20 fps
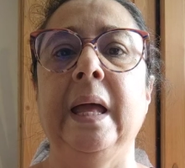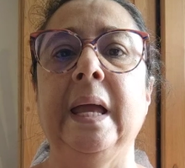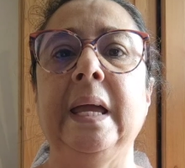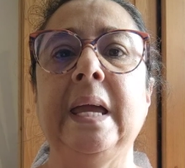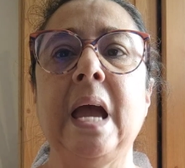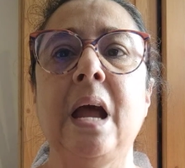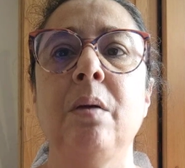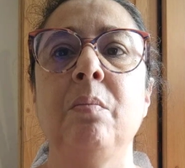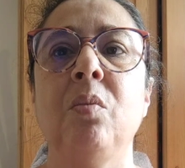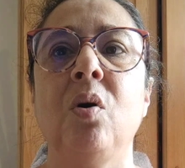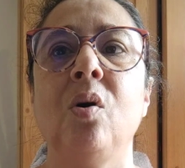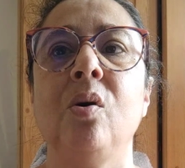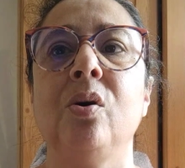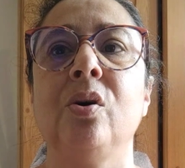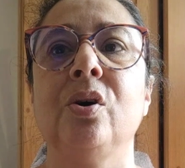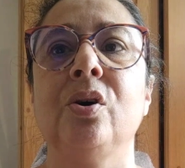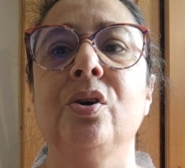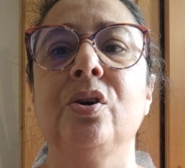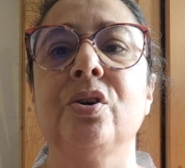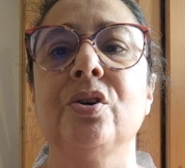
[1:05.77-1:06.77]

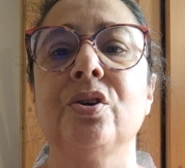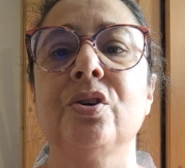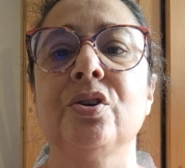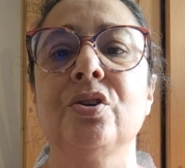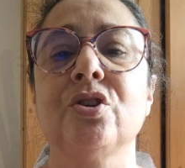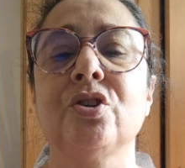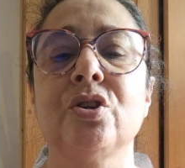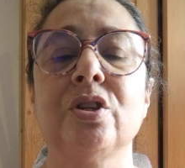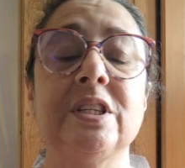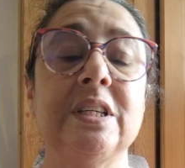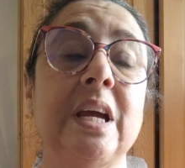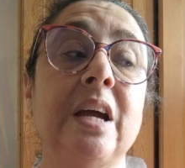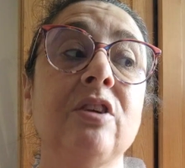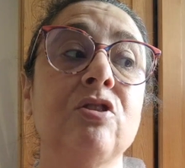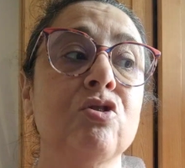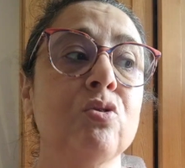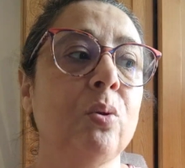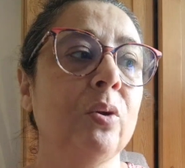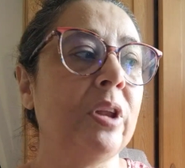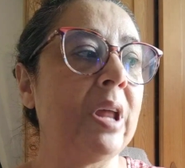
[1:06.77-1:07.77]
Également, euh, je tiens
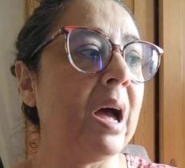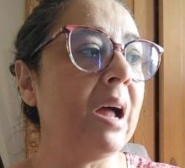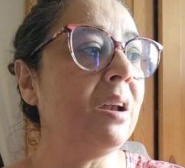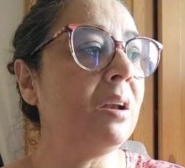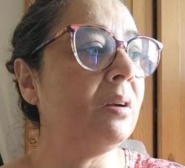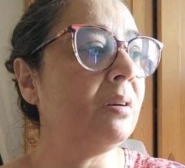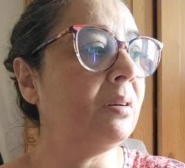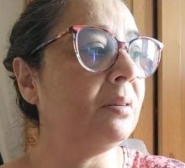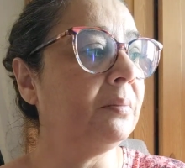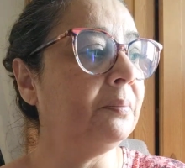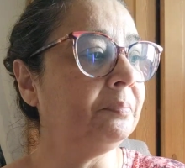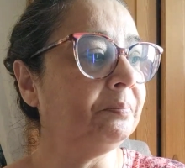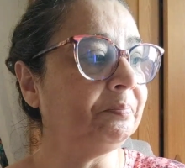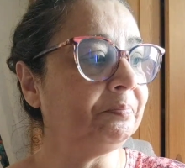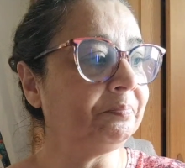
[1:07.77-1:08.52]
un journal euh,